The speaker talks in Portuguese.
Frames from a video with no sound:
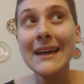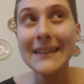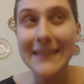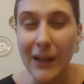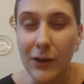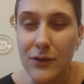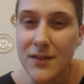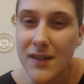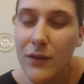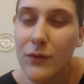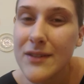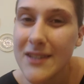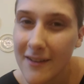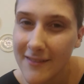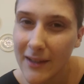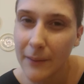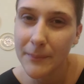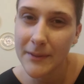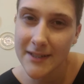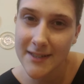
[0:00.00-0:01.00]
Tá, eu sei que você deve
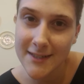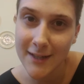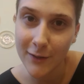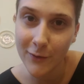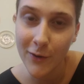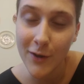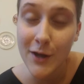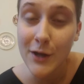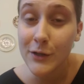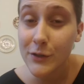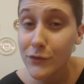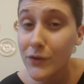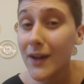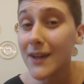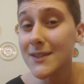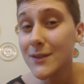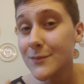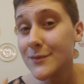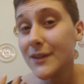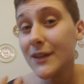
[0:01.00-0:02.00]
estar tá pensando.
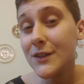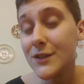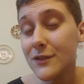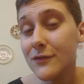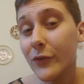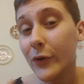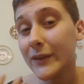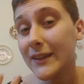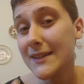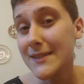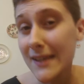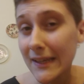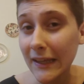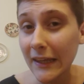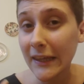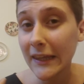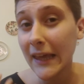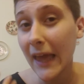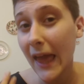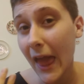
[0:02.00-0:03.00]
Divulgação científica, eu até sei o
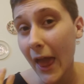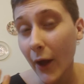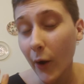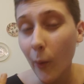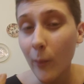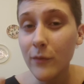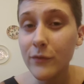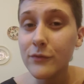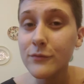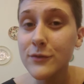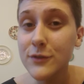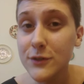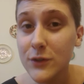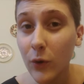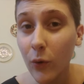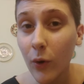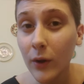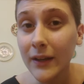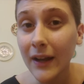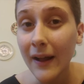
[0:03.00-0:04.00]
que é, como
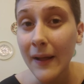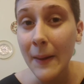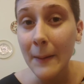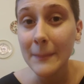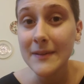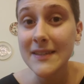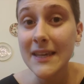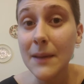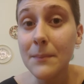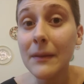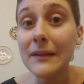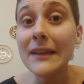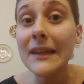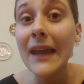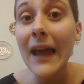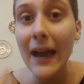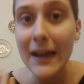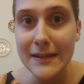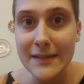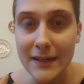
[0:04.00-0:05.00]
funciona, mas o que
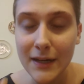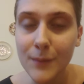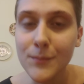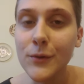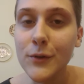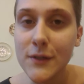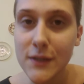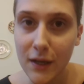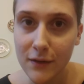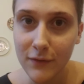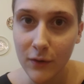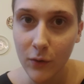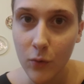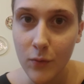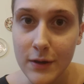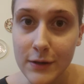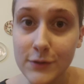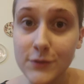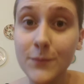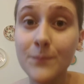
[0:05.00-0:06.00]
materiais cerâmicos têm a ver
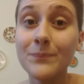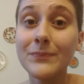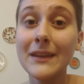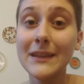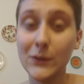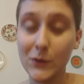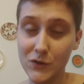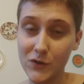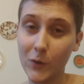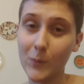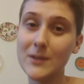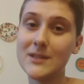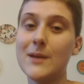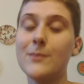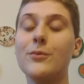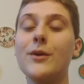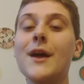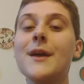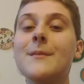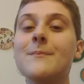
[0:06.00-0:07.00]
com isso? Então a gente vai começar
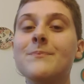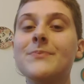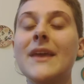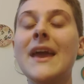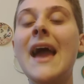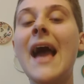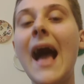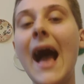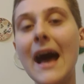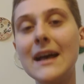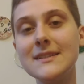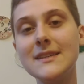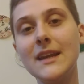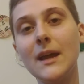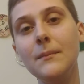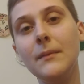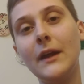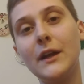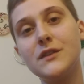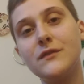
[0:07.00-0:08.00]
por aí. A
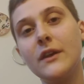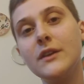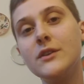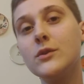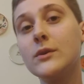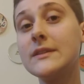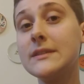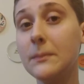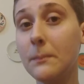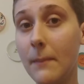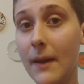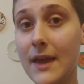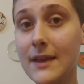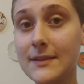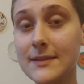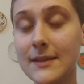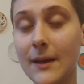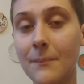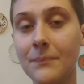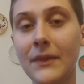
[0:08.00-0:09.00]
cerâmica, diferente do que se
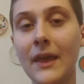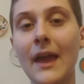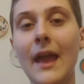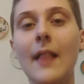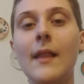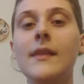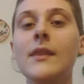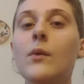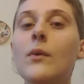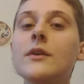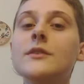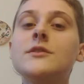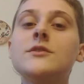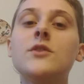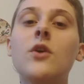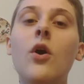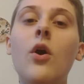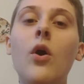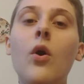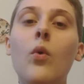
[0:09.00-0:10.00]
pensa, ela não é
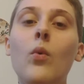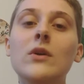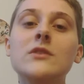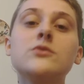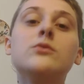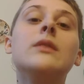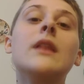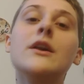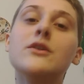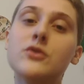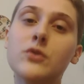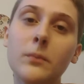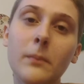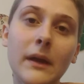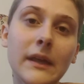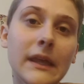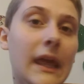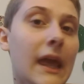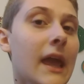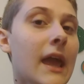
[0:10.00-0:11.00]
só o azulejo do
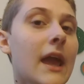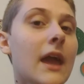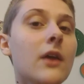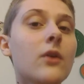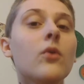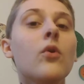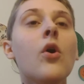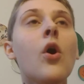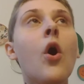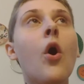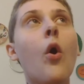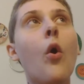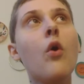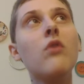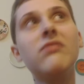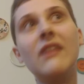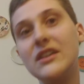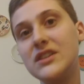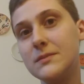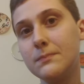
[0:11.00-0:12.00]
banheiro, ou
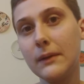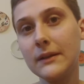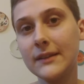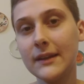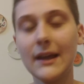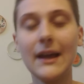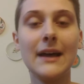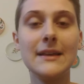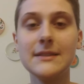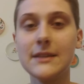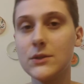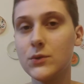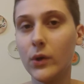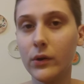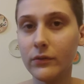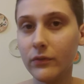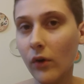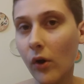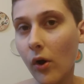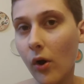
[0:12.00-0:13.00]
o vaso de planta na casa da
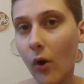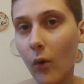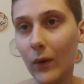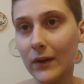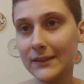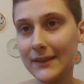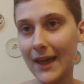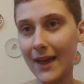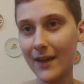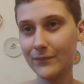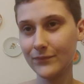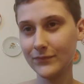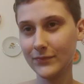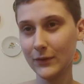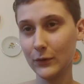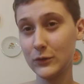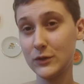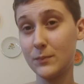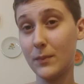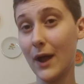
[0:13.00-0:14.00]
sua avó, ou até
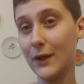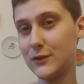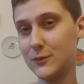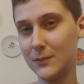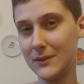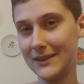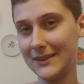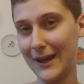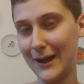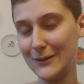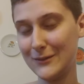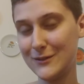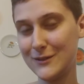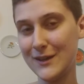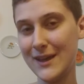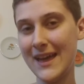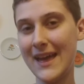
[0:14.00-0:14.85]
os pratos pintados.